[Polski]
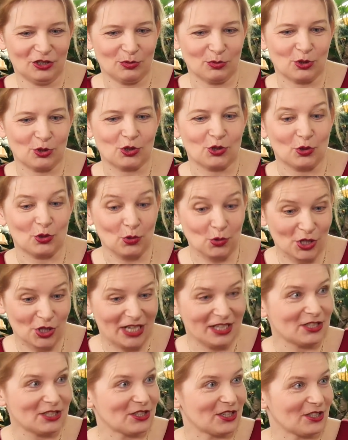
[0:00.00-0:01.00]
czymś
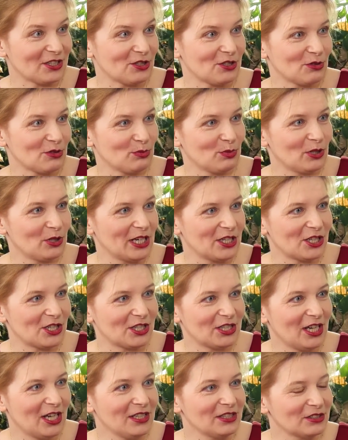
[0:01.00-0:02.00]
ruszać, jakieś są
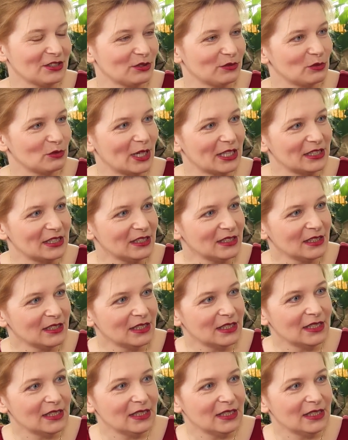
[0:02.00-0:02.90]
porażenia, niedowłady,